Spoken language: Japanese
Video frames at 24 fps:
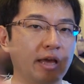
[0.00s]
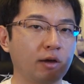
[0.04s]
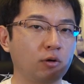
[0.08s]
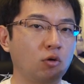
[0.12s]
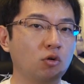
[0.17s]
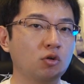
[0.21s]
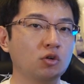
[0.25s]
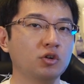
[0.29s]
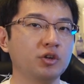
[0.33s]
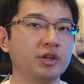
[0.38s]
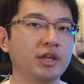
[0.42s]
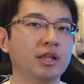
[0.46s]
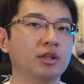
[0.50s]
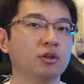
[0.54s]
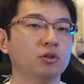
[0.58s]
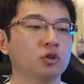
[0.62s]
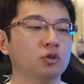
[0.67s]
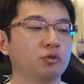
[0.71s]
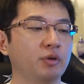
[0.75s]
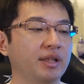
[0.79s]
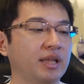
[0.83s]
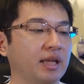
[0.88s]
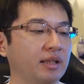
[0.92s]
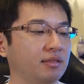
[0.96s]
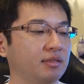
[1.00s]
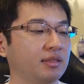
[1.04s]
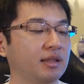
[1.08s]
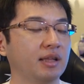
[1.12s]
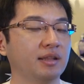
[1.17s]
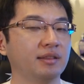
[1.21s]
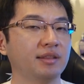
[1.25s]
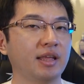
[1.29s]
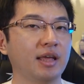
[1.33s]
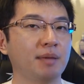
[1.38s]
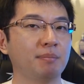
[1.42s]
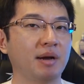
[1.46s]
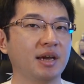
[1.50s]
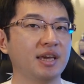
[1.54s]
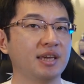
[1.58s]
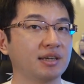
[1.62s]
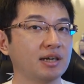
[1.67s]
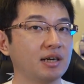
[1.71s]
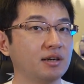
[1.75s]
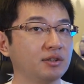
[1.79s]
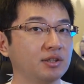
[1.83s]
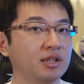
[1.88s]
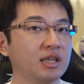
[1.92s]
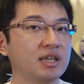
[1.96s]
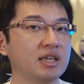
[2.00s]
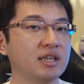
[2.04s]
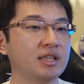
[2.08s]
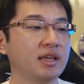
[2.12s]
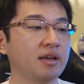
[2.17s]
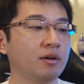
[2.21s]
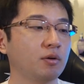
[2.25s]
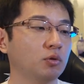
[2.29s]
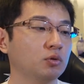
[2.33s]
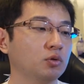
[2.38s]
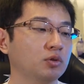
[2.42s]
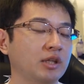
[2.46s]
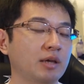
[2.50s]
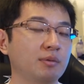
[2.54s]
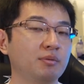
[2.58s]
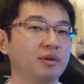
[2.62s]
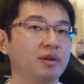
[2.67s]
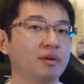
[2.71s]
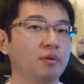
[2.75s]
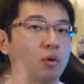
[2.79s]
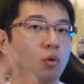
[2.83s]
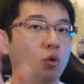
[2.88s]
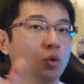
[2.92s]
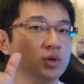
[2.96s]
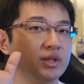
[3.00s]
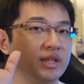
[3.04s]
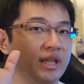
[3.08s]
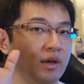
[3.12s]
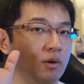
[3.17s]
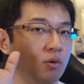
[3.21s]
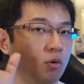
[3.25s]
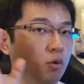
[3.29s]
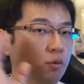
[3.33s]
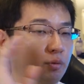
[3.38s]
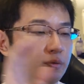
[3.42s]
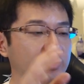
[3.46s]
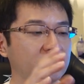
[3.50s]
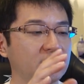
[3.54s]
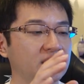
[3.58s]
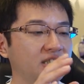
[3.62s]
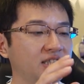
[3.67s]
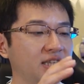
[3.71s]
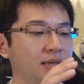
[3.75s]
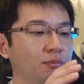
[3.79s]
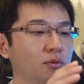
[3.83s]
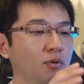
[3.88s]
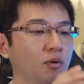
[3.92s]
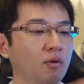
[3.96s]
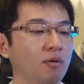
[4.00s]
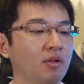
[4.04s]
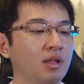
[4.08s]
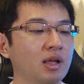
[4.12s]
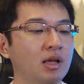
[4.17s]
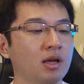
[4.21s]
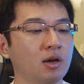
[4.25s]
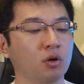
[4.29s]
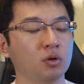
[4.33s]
コンクリートの上だったんで、まあ、比較的ね、この手ブレ補正をオフにしても、